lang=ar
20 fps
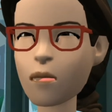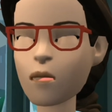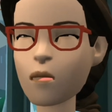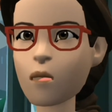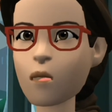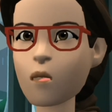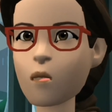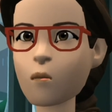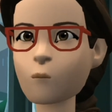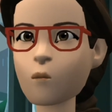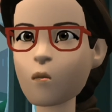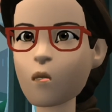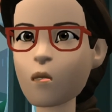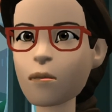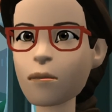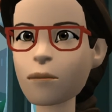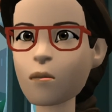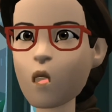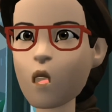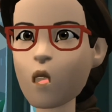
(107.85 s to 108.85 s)
زماني
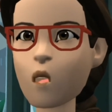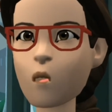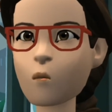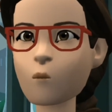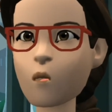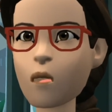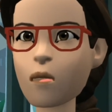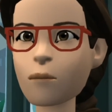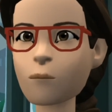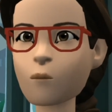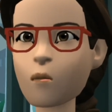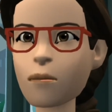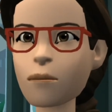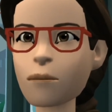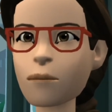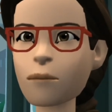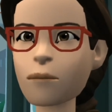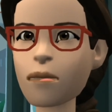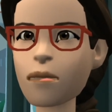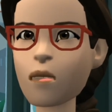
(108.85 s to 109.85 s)
مفيش اي حاجه
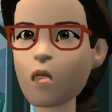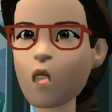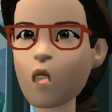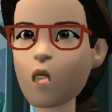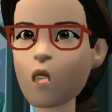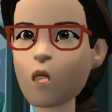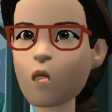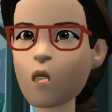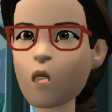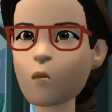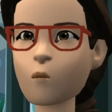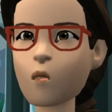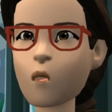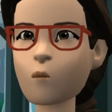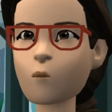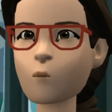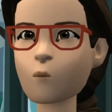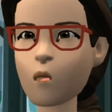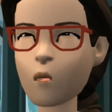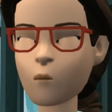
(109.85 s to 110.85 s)
دي ظروف
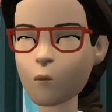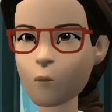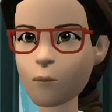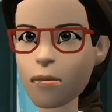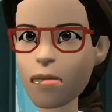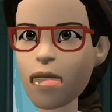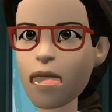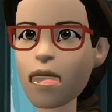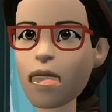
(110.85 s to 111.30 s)
واتحطينا فيها